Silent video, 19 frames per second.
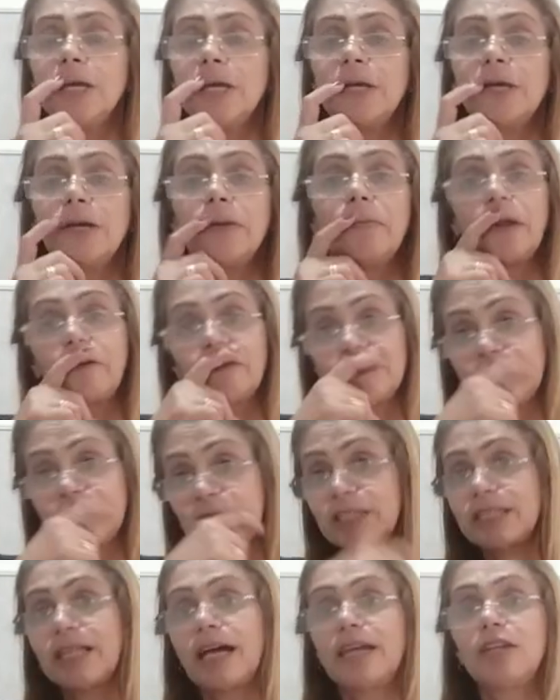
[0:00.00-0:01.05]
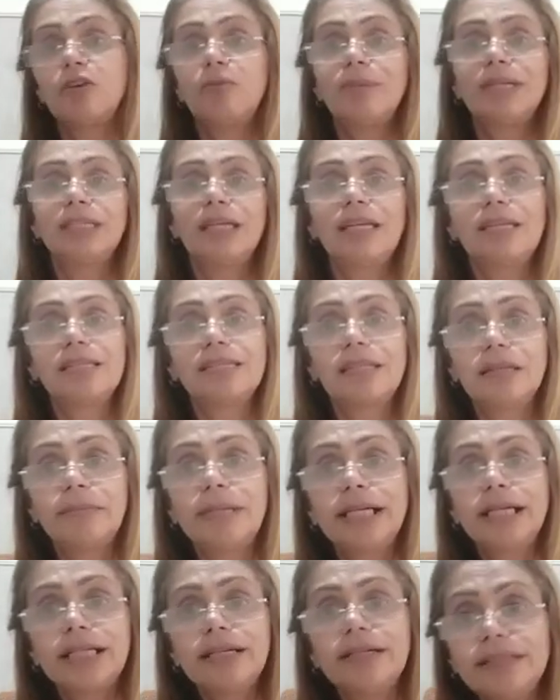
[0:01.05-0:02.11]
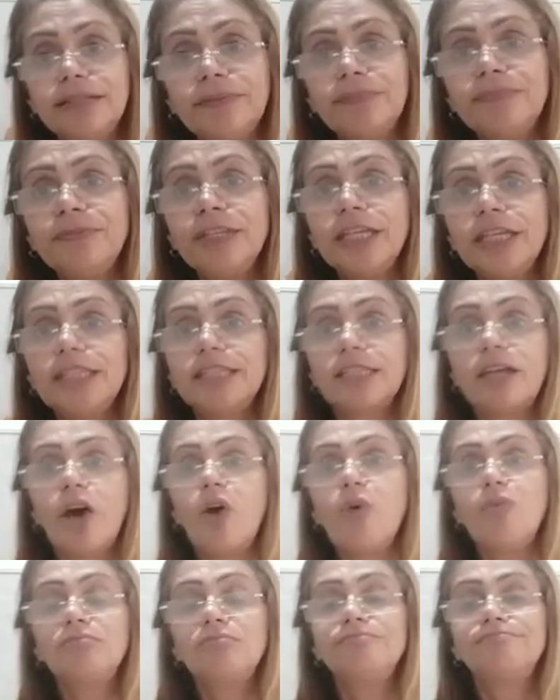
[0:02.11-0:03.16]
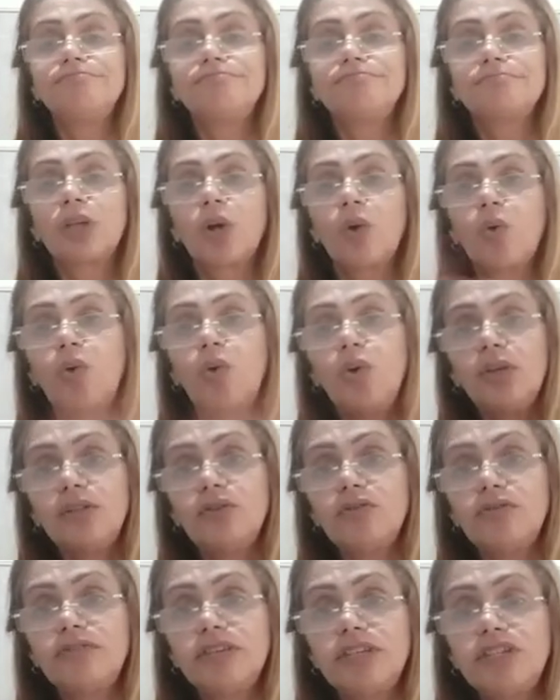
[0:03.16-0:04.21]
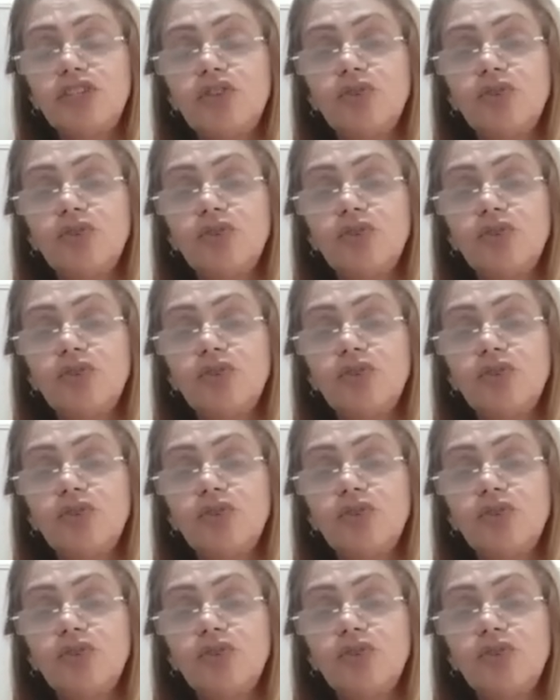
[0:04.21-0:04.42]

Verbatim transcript: para vocês darem uma analisada bacana. Então, curtam o vídeo,